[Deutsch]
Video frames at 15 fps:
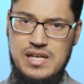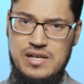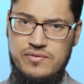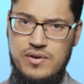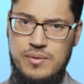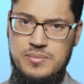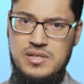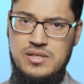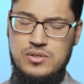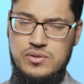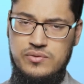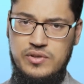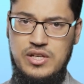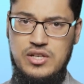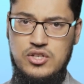deine Familie
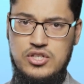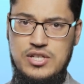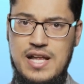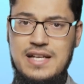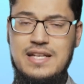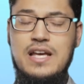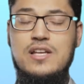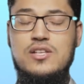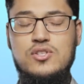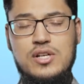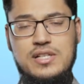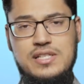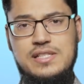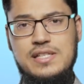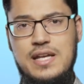zufriedenstellt,
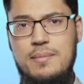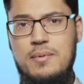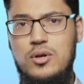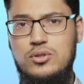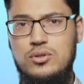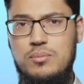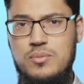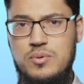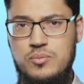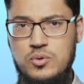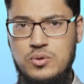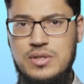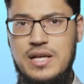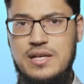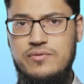solltest dich aber auch darum
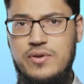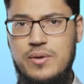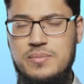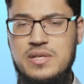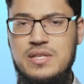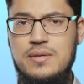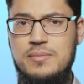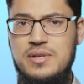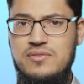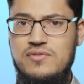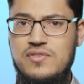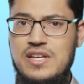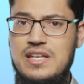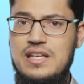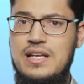bemühen, deine Familie mit
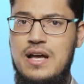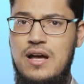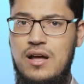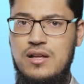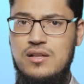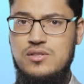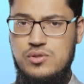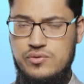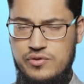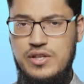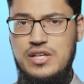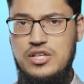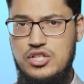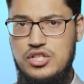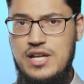weniger
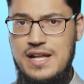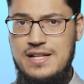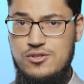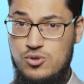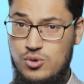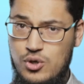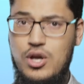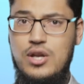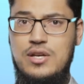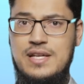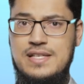zufriedenstellen zu können.